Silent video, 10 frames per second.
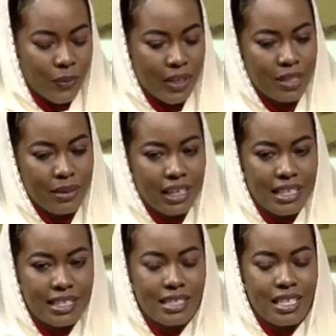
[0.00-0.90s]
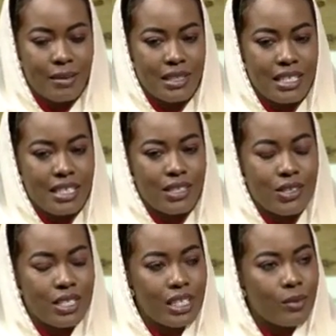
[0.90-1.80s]
واحده من الحاجات انت عملتيها
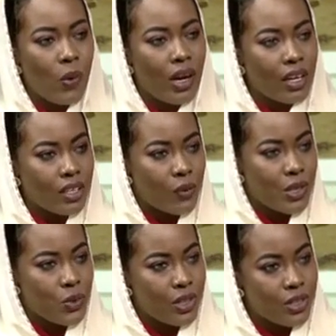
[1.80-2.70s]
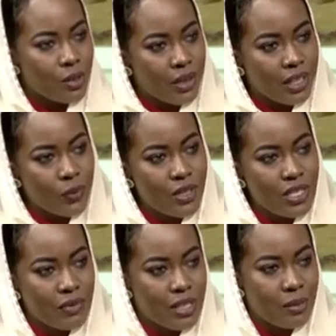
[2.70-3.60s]
ترحتي لمواقع التواصل الاجتماعي
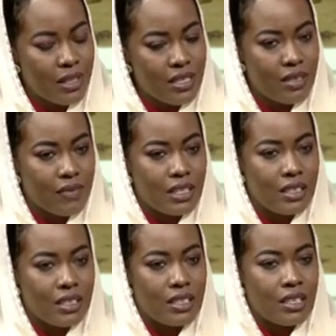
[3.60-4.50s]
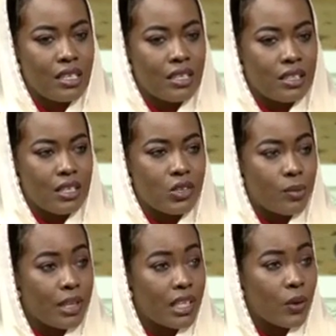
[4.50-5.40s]
واستفدتي منها استفاده جدا آه،
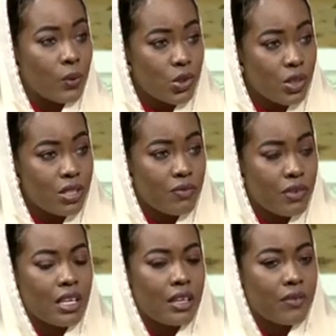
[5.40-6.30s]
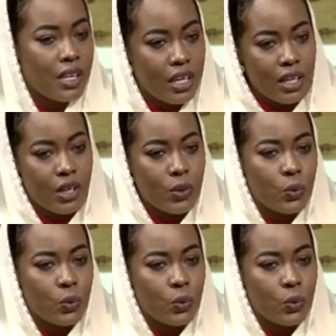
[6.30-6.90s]
جميله ونشرتي فيها افكار